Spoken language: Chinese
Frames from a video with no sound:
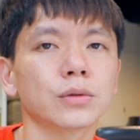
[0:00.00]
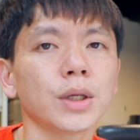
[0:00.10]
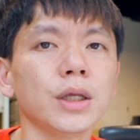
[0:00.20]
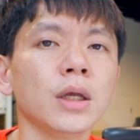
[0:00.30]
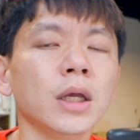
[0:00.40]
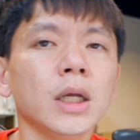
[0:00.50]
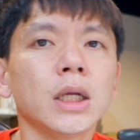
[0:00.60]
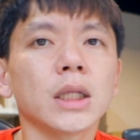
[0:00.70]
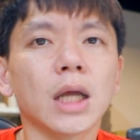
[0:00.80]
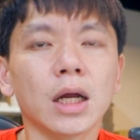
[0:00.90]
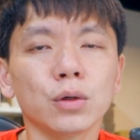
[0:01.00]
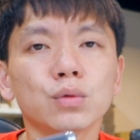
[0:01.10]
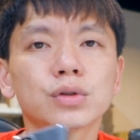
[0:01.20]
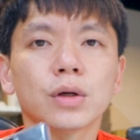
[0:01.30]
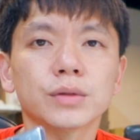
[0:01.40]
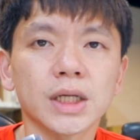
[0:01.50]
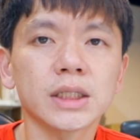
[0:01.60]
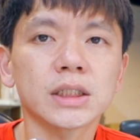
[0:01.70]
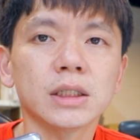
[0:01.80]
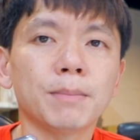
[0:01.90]
所以当入手这一
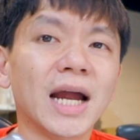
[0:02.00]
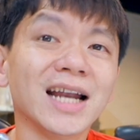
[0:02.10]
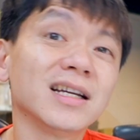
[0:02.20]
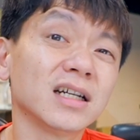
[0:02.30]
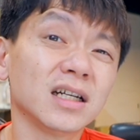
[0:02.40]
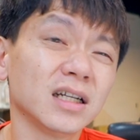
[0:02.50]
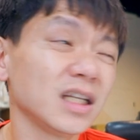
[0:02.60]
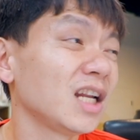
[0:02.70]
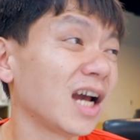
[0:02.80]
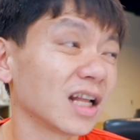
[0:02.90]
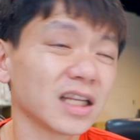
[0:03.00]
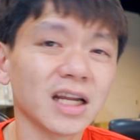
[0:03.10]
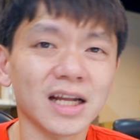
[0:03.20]
支拍了一两天、